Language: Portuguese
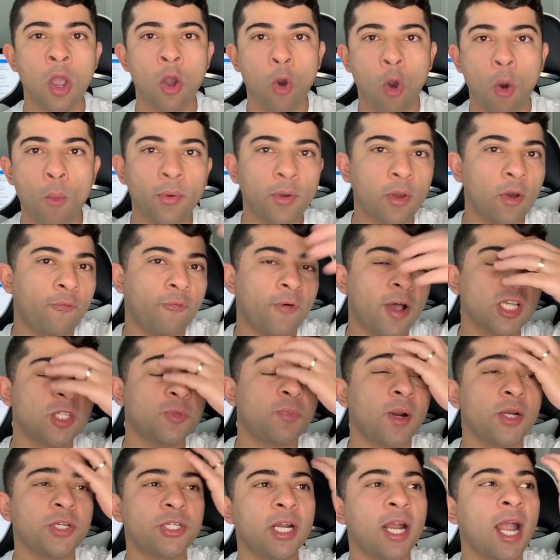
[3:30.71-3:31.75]
"Como que eu faço
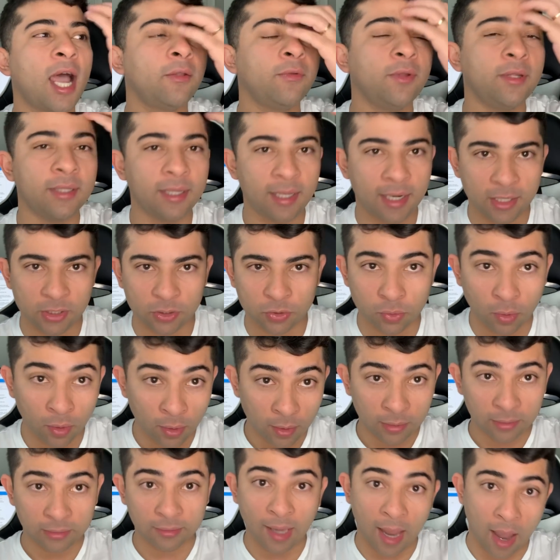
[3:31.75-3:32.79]
para chegar no
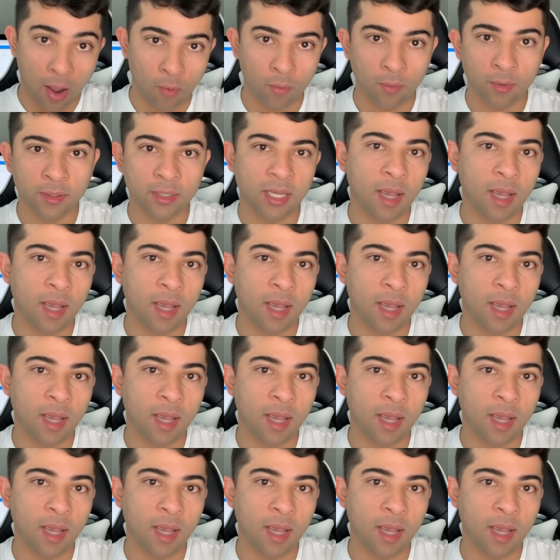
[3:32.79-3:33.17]
endereço tal?".